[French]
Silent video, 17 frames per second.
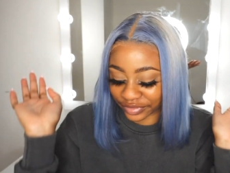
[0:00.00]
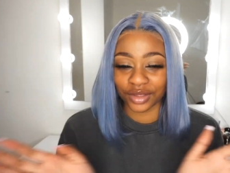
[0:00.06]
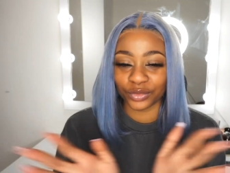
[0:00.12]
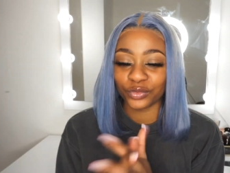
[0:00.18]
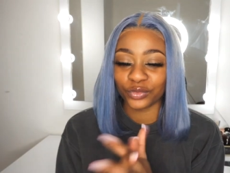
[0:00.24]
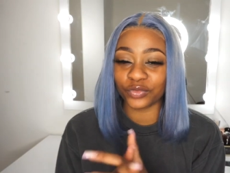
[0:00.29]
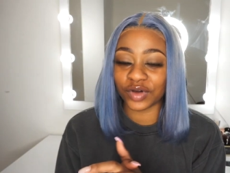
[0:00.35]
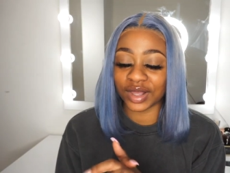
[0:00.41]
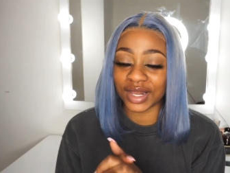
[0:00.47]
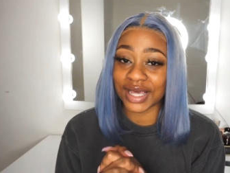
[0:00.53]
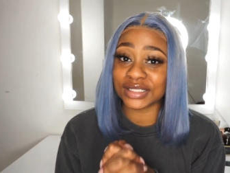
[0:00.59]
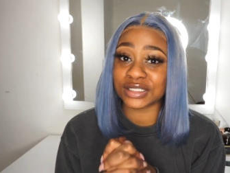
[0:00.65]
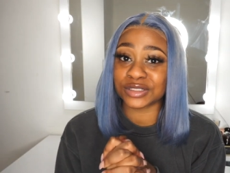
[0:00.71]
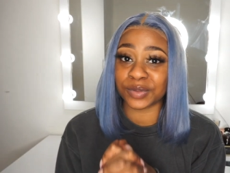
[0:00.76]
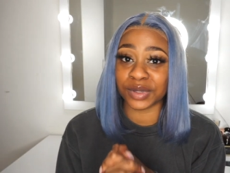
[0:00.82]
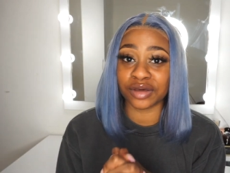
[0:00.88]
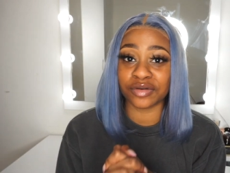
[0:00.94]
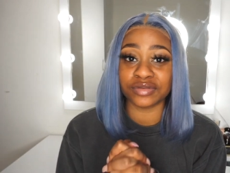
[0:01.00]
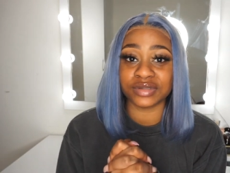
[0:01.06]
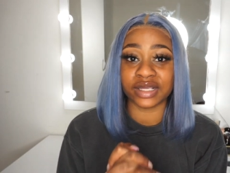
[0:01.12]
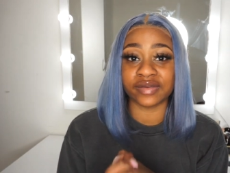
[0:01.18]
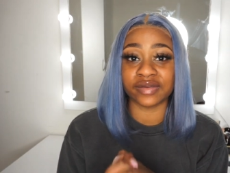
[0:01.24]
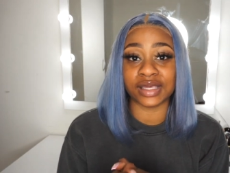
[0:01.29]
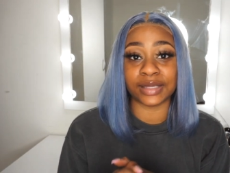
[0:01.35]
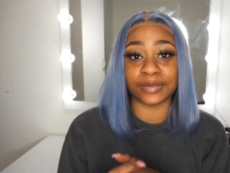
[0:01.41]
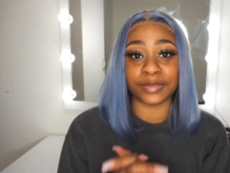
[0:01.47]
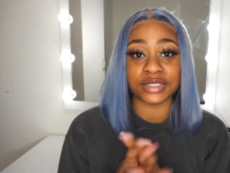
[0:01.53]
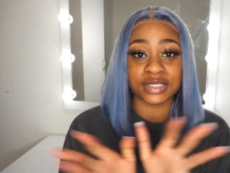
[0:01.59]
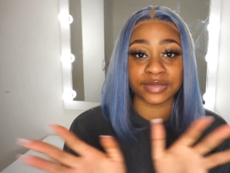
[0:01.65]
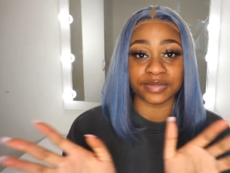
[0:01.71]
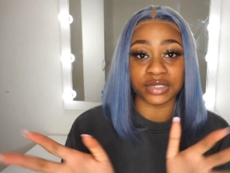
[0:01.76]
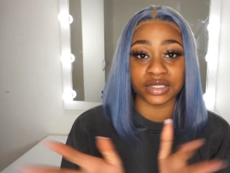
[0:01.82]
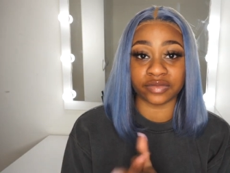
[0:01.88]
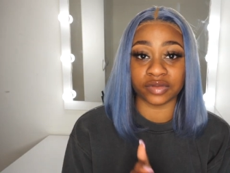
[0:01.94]
Donc voilà, j'espère que vous avez aimé
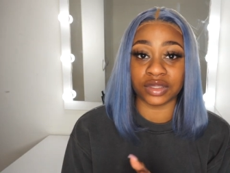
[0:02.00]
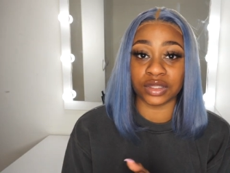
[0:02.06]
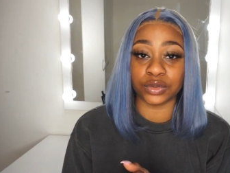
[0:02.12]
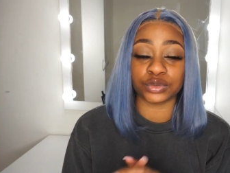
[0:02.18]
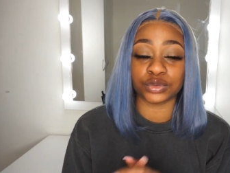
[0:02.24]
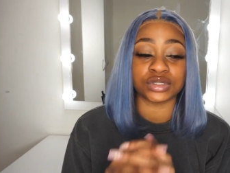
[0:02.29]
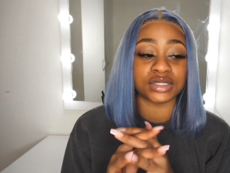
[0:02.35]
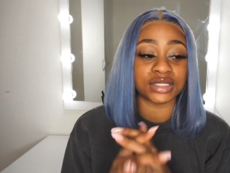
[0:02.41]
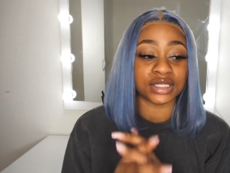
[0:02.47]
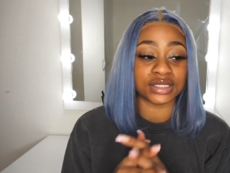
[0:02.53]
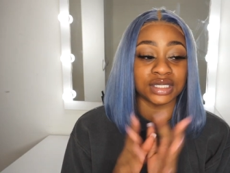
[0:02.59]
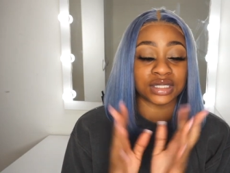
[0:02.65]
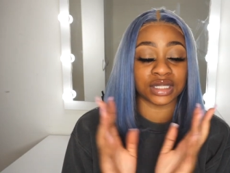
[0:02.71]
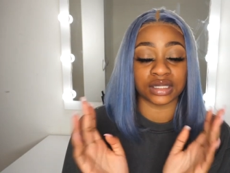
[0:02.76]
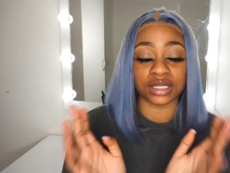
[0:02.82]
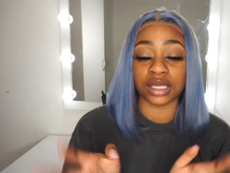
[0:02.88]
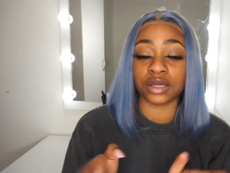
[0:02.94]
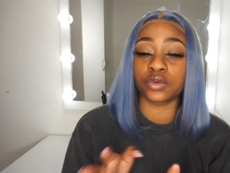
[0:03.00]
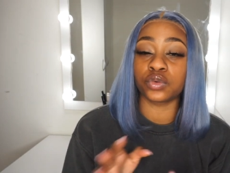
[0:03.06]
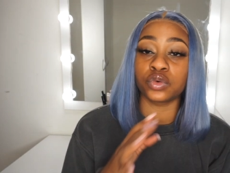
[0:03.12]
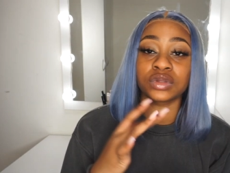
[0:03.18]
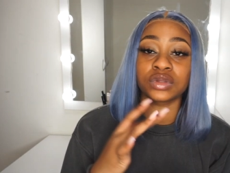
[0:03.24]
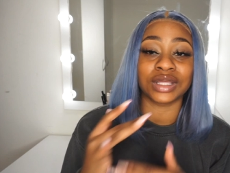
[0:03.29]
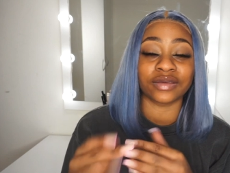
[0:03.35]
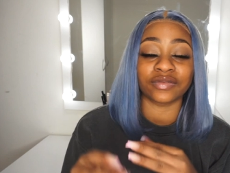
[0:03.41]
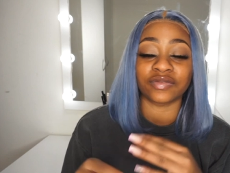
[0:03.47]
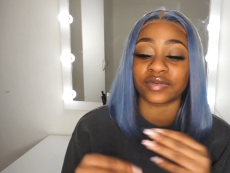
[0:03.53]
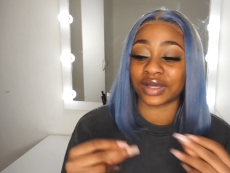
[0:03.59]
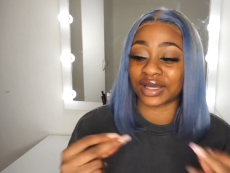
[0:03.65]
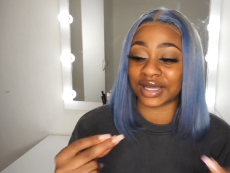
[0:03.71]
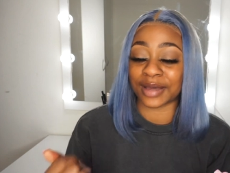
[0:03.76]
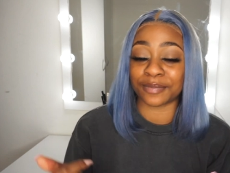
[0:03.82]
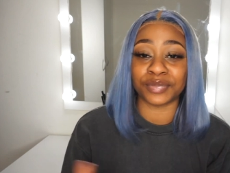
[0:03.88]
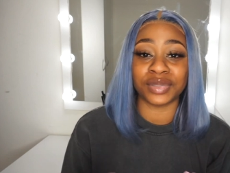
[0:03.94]
cette petite vidéo. Je sais que c'était très court, très
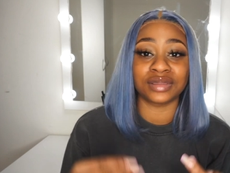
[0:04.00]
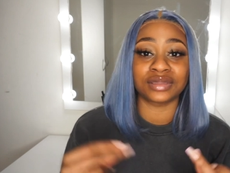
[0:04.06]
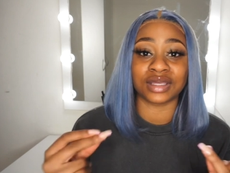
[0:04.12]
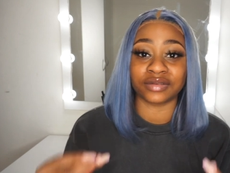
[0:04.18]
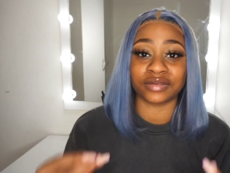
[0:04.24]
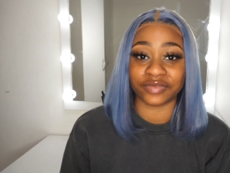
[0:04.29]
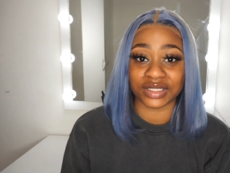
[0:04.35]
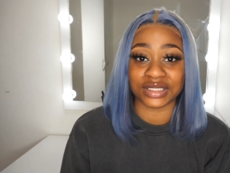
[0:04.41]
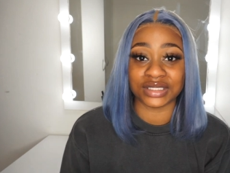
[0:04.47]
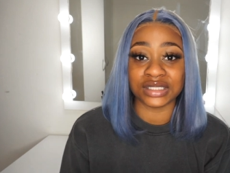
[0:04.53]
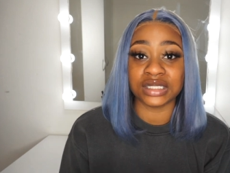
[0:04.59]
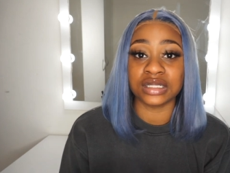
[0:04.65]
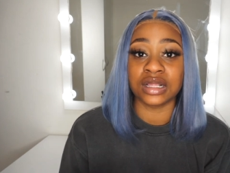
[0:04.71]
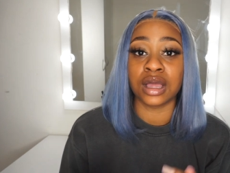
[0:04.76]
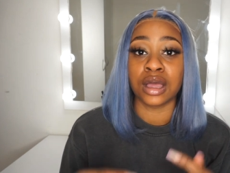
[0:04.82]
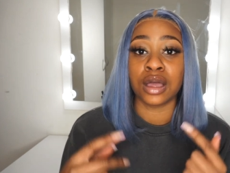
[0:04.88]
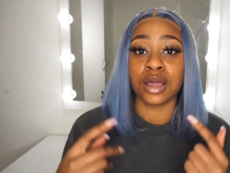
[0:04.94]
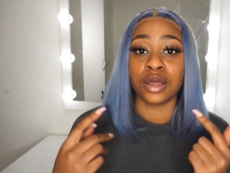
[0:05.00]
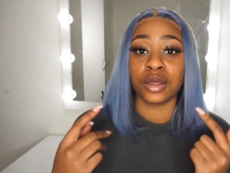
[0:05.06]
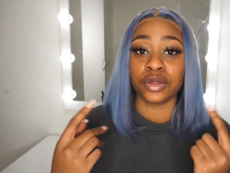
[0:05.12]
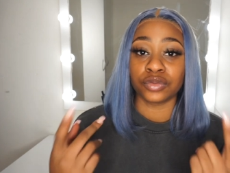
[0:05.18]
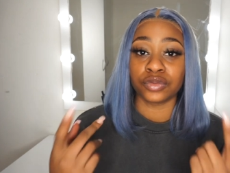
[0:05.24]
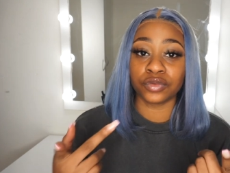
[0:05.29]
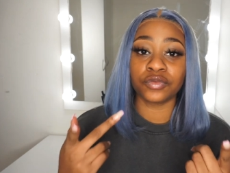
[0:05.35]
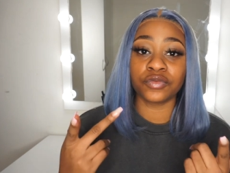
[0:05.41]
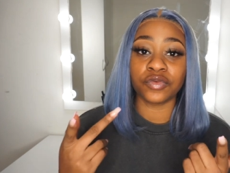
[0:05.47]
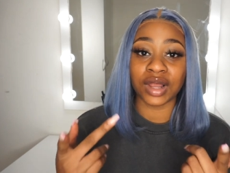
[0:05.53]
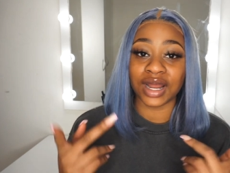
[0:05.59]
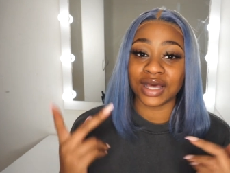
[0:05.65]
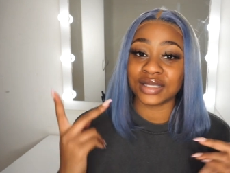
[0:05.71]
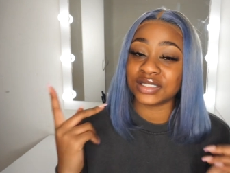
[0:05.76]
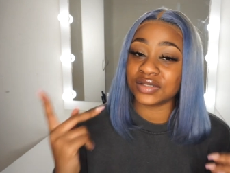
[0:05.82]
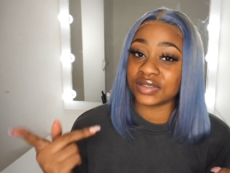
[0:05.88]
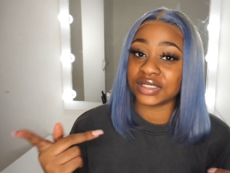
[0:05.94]
rapide, très facile. Donc
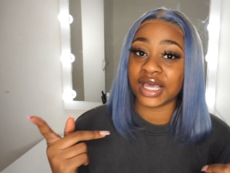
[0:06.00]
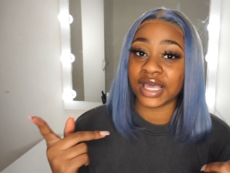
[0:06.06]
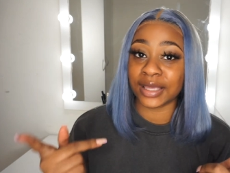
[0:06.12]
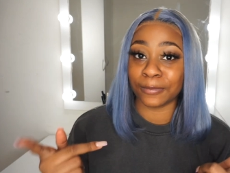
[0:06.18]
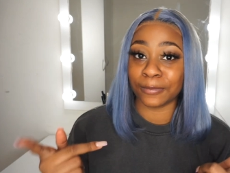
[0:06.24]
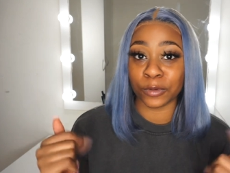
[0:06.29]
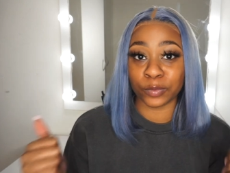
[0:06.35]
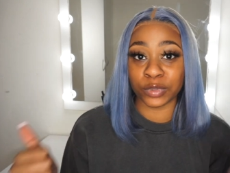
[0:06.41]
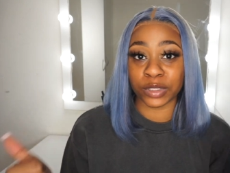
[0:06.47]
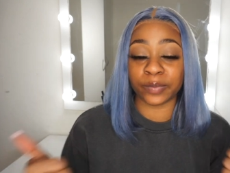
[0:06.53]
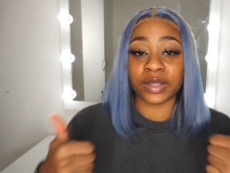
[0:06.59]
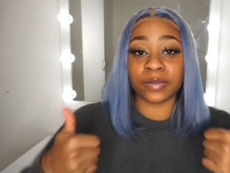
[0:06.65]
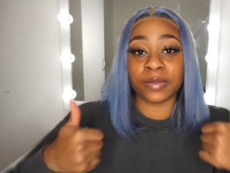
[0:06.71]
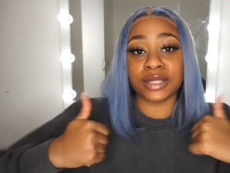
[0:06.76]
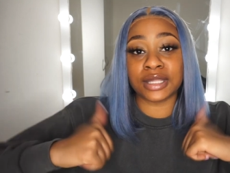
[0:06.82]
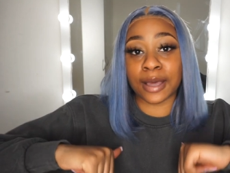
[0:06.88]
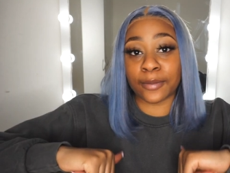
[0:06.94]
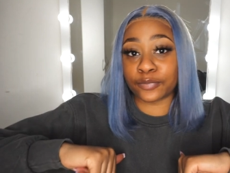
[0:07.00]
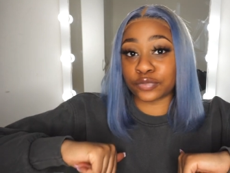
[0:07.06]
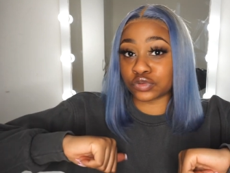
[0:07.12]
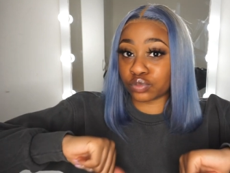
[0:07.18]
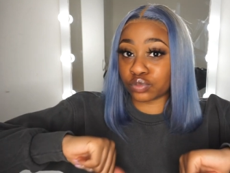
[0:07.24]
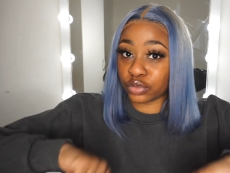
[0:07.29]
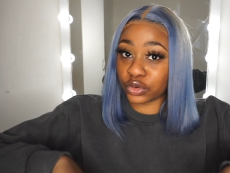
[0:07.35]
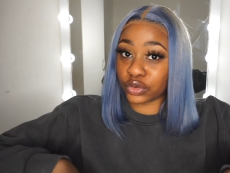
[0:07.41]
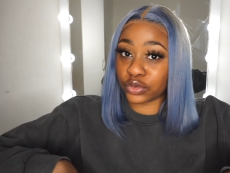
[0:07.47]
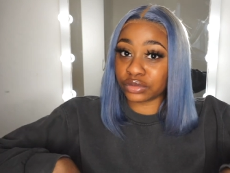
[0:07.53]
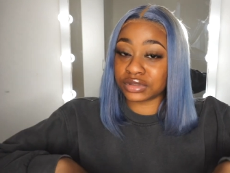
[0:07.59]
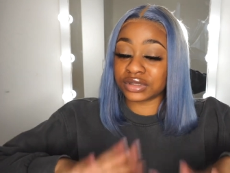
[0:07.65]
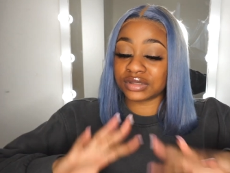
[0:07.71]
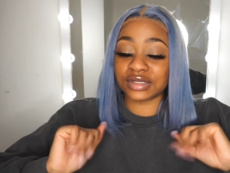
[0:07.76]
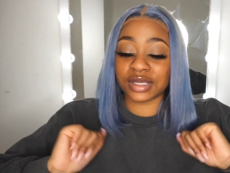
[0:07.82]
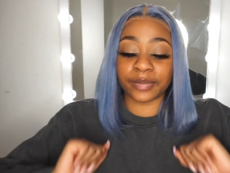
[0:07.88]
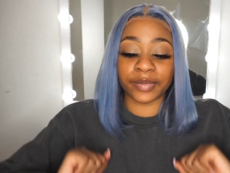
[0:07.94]
voilà, si vous avez aimé, n'oubliez pas de mettre un pouce bleu.
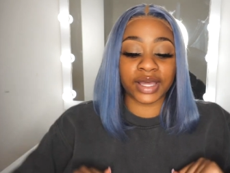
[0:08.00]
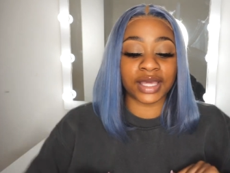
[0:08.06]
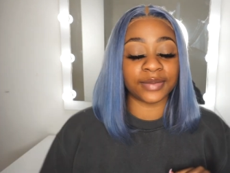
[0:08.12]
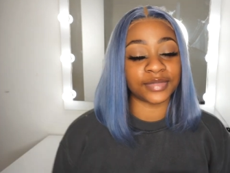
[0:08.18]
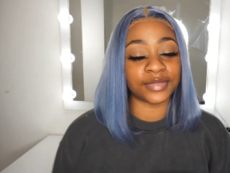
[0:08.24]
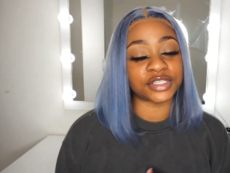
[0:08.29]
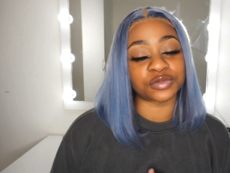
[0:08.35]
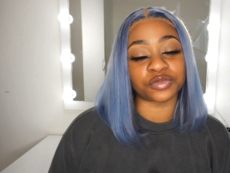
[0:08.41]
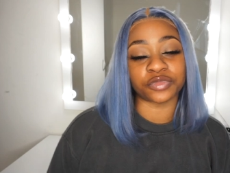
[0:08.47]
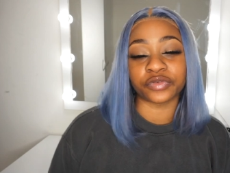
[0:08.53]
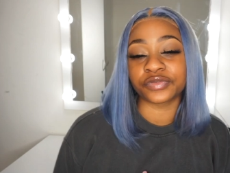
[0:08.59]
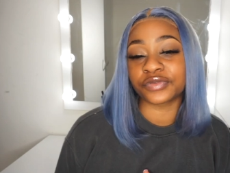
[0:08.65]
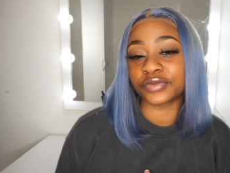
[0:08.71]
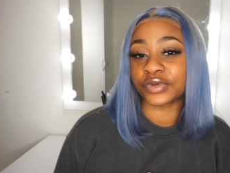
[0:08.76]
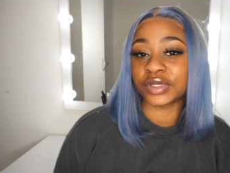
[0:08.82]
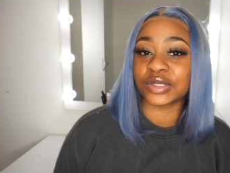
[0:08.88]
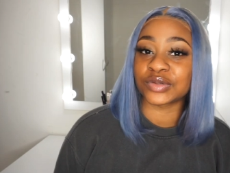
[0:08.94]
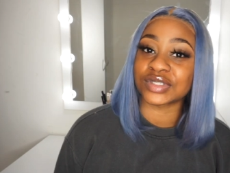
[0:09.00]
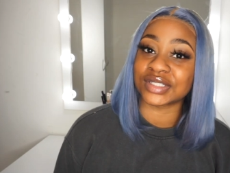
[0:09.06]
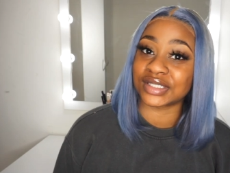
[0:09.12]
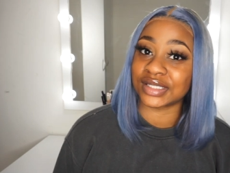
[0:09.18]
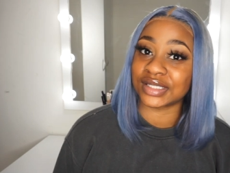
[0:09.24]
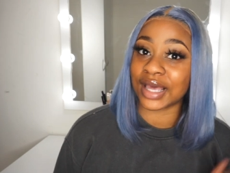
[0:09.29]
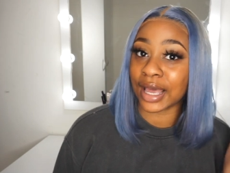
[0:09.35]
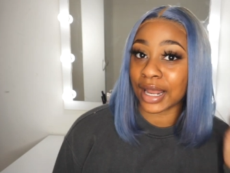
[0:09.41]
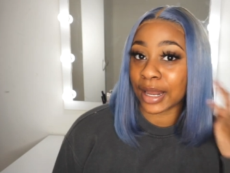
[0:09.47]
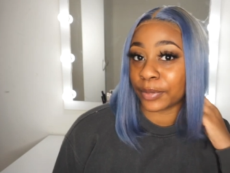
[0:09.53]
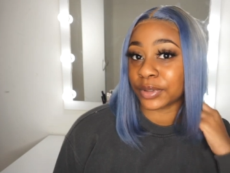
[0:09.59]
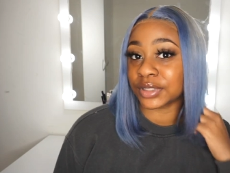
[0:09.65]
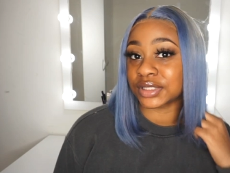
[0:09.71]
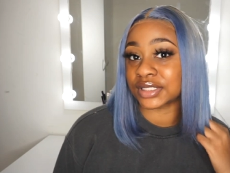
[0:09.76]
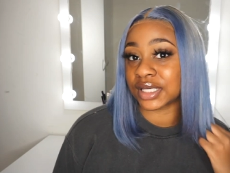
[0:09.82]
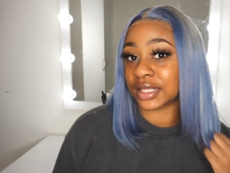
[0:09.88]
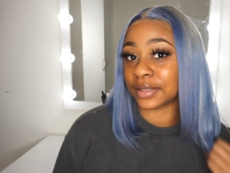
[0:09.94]
Si vous n'avez pas aimé, je m'en fous. Et on se dit à la
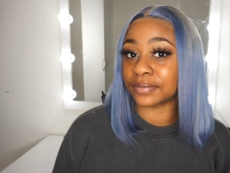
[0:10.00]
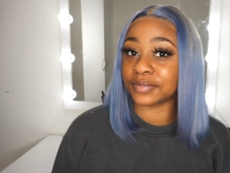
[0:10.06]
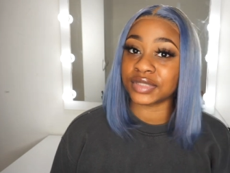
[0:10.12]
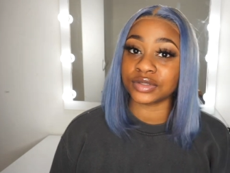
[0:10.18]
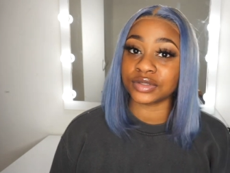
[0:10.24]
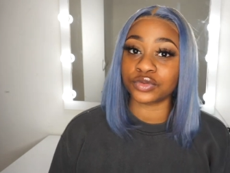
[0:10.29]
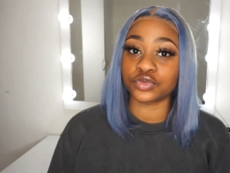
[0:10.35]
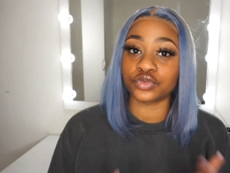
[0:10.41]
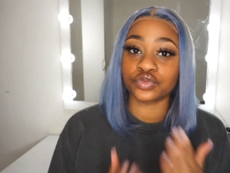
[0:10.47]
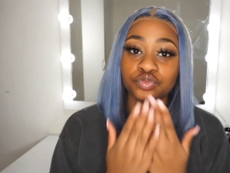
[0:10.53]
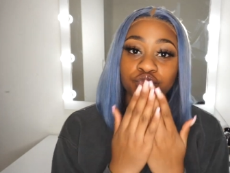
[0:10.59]
prochaine. Bisous.